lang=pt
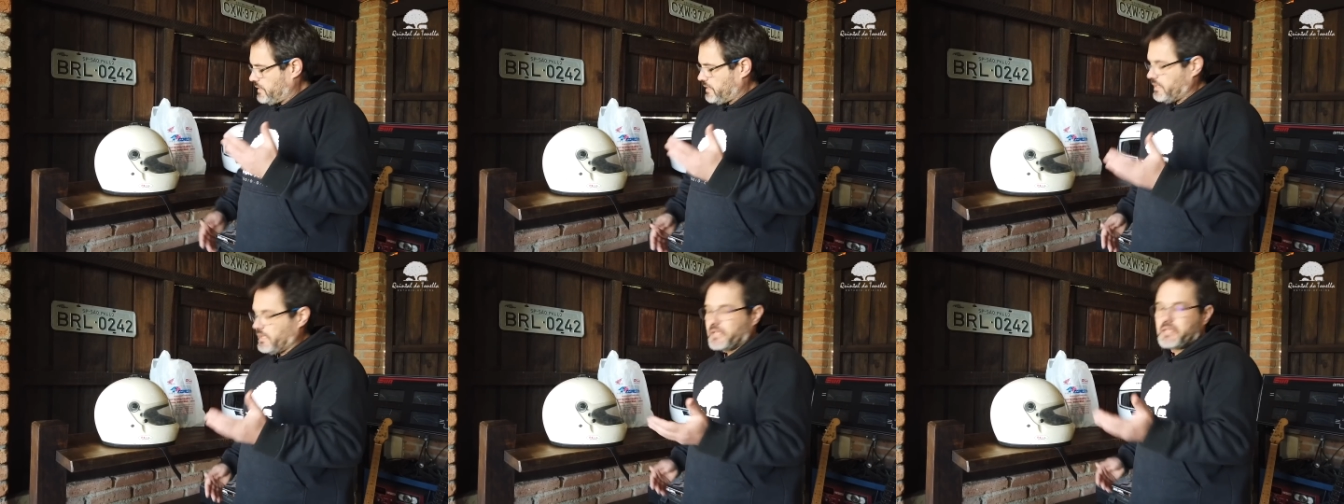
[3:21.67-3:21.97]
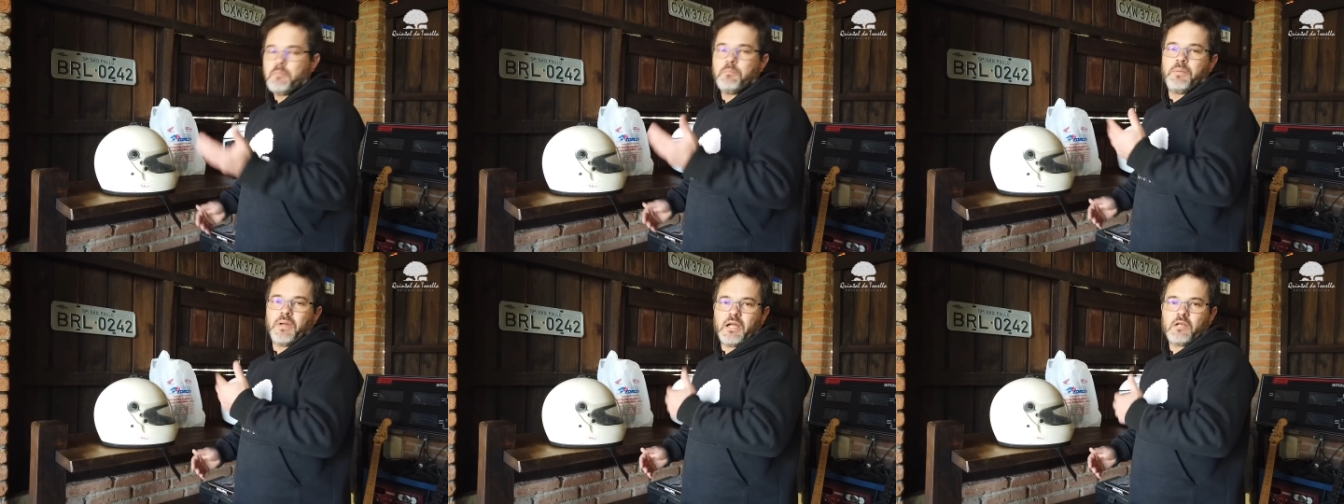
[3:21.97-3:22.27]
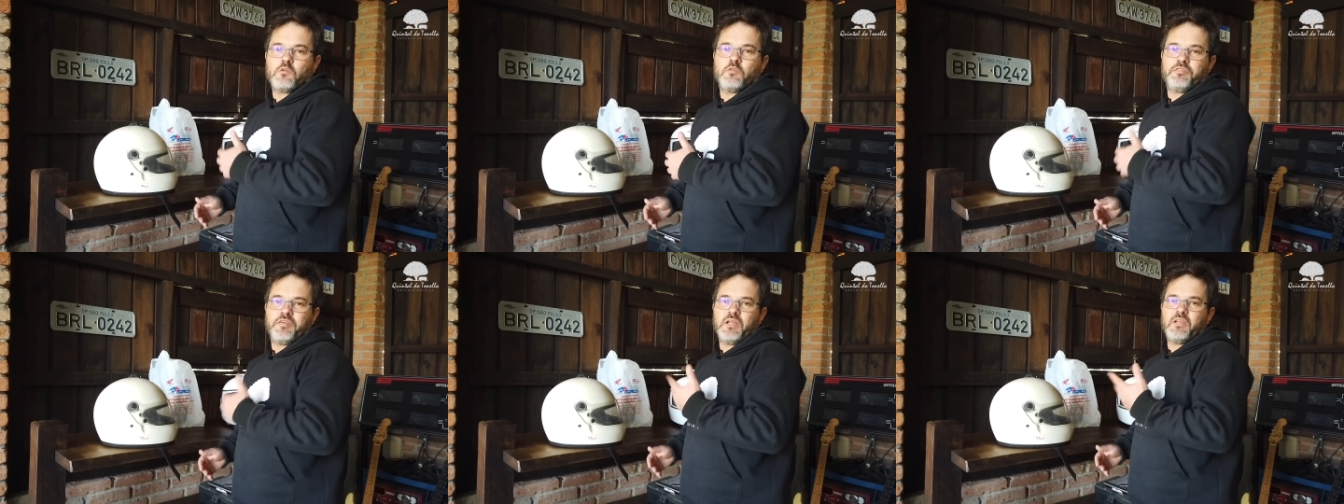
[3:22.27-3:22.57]
E aqui
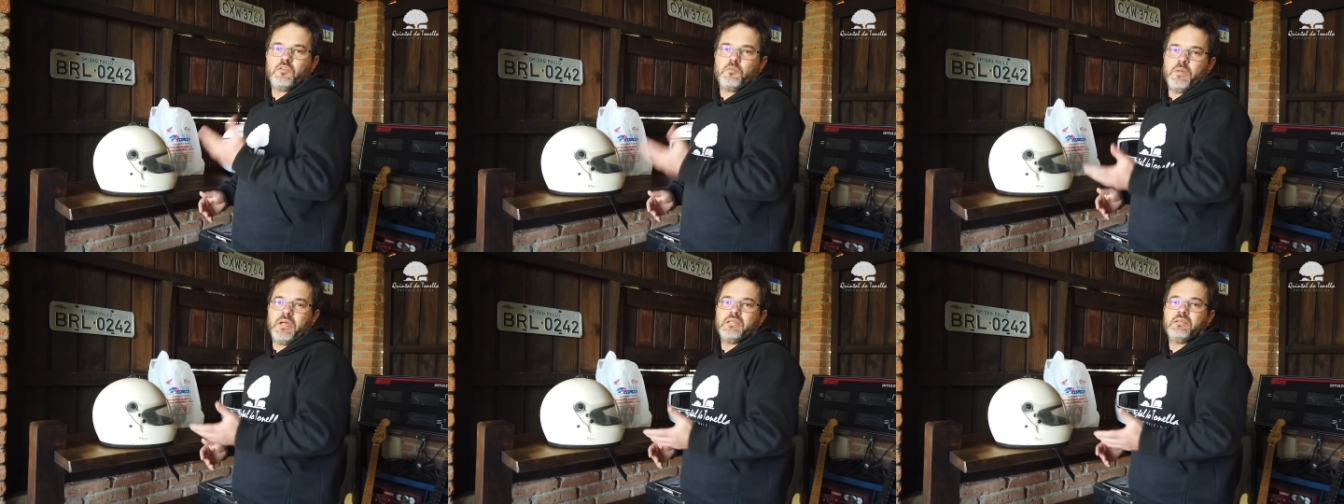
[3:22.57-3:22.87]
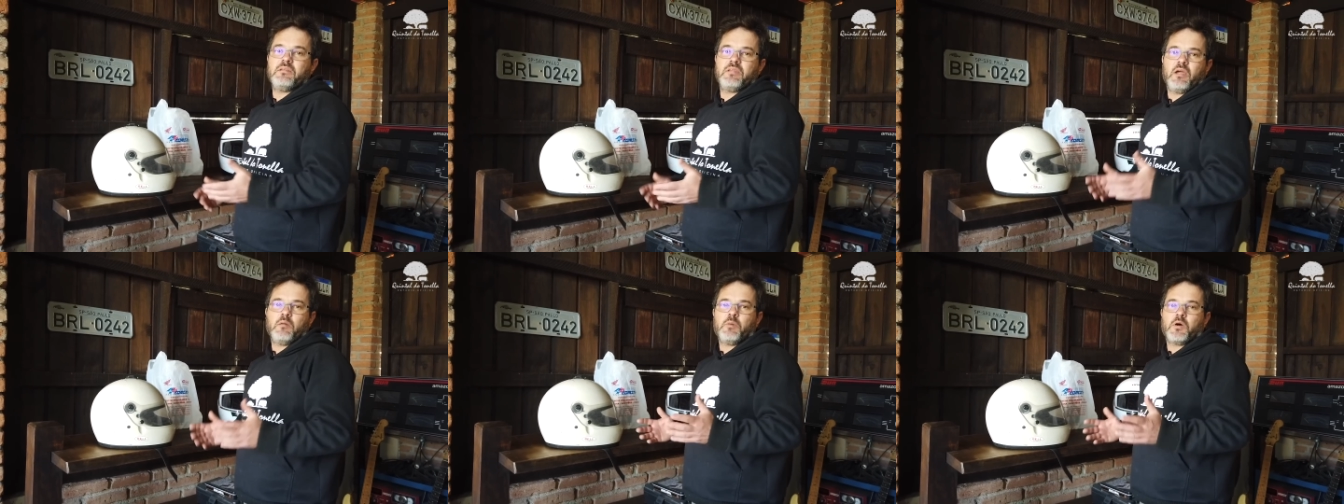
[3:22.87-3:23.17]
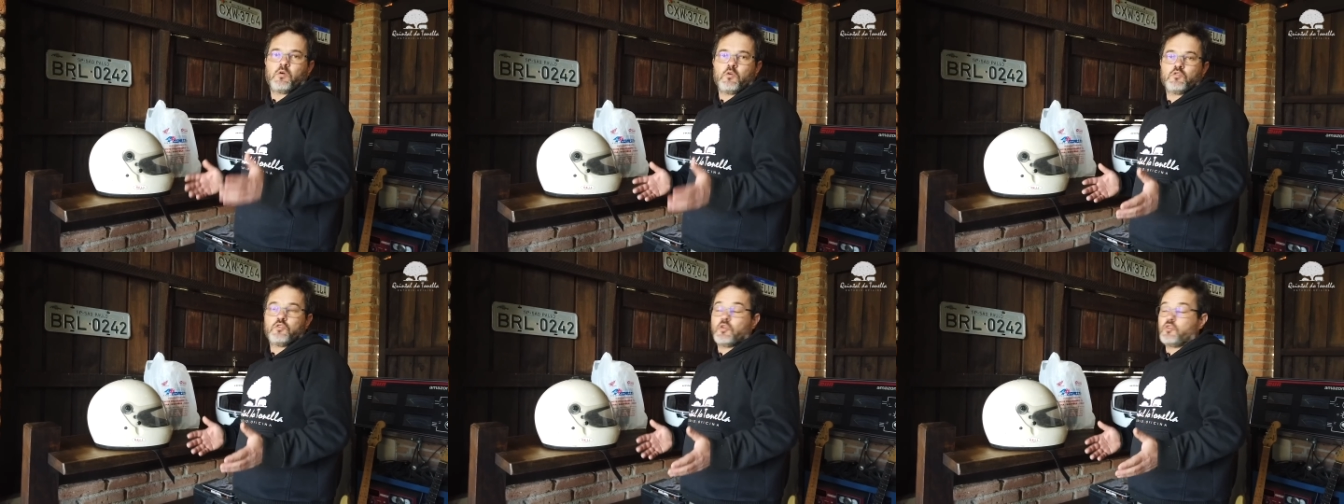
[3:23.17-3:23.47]
perto, felizmente, tem
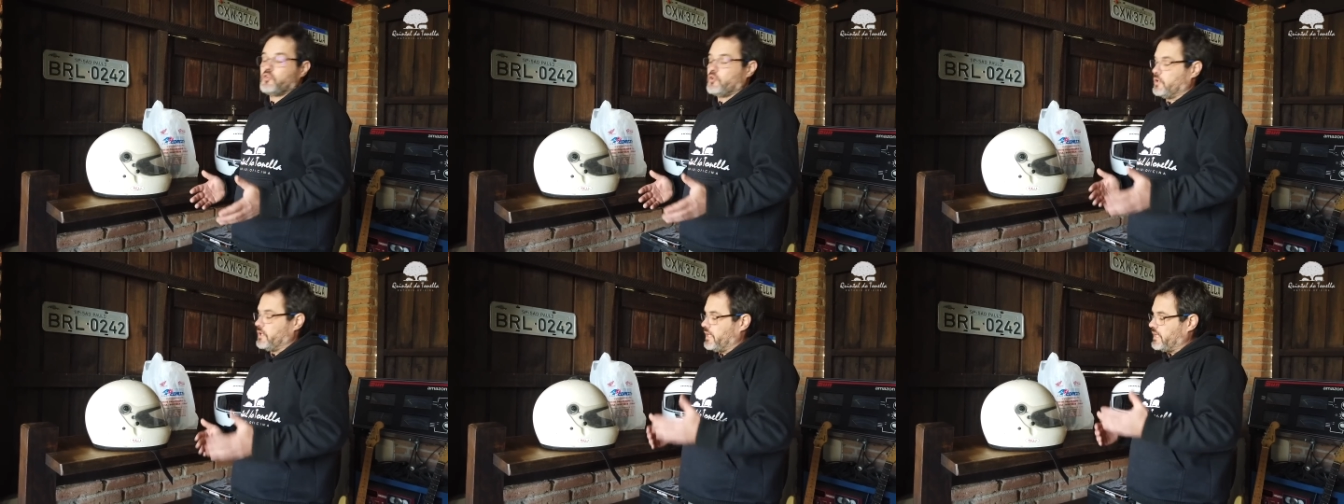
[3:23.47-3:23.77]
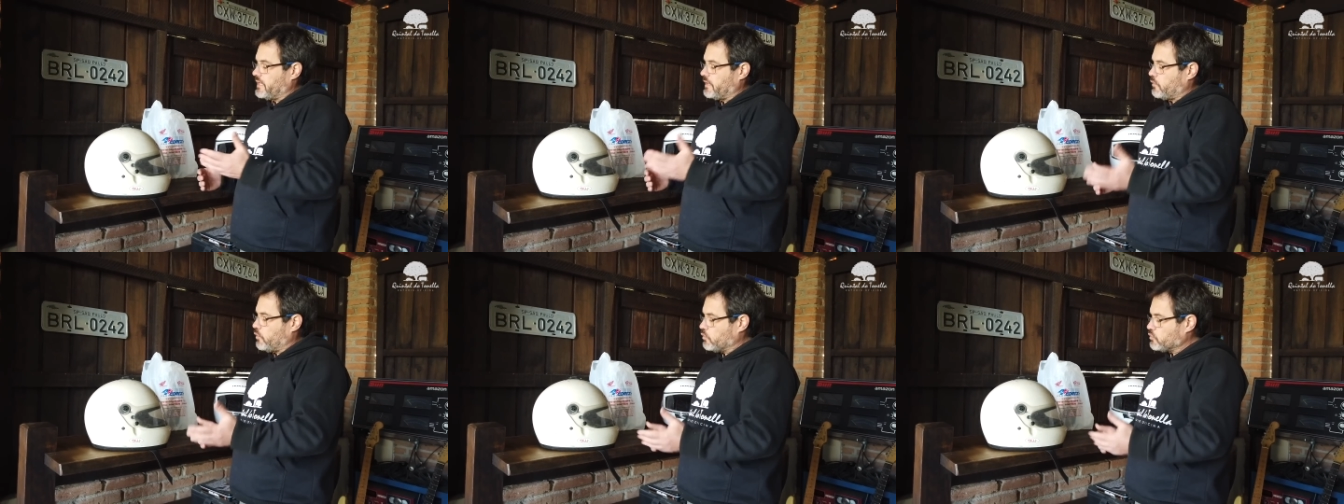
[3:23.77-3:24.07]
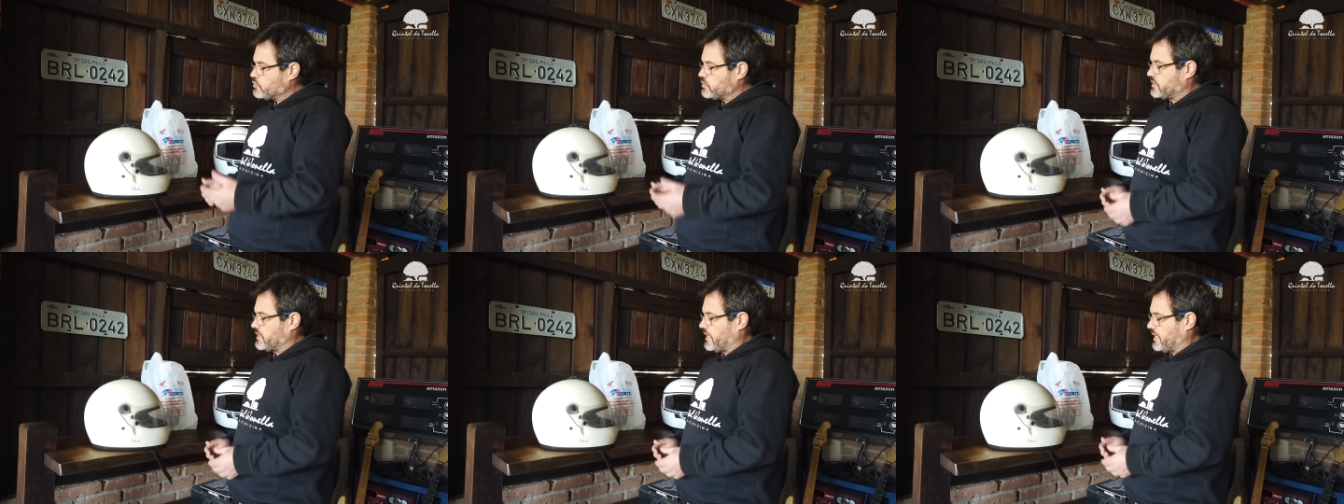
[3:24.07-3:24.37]
uma concessionária
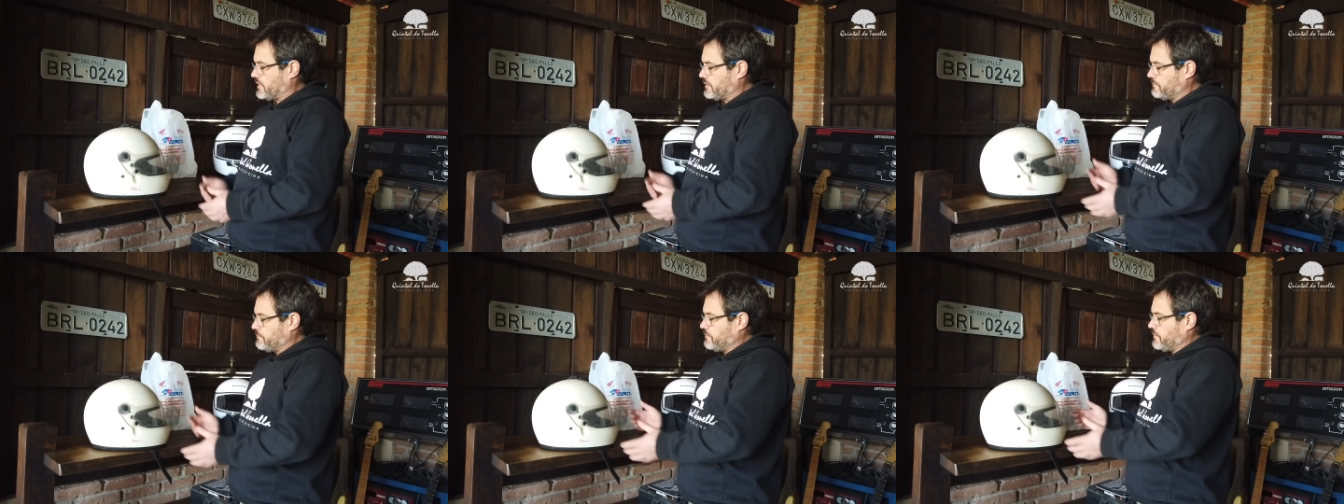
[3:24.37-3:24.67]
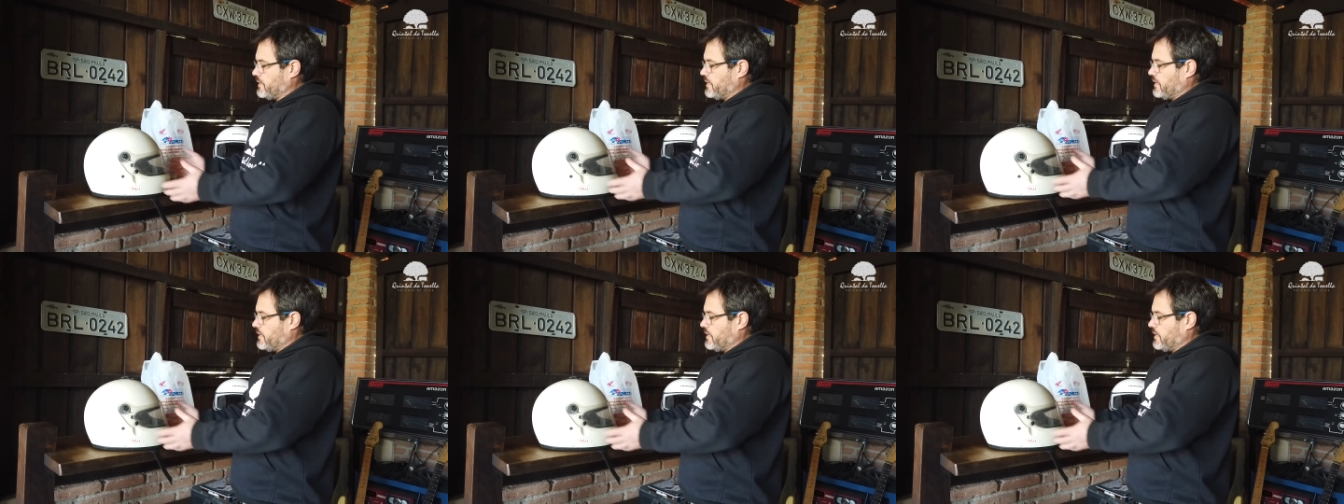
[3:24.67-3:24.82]
Constar.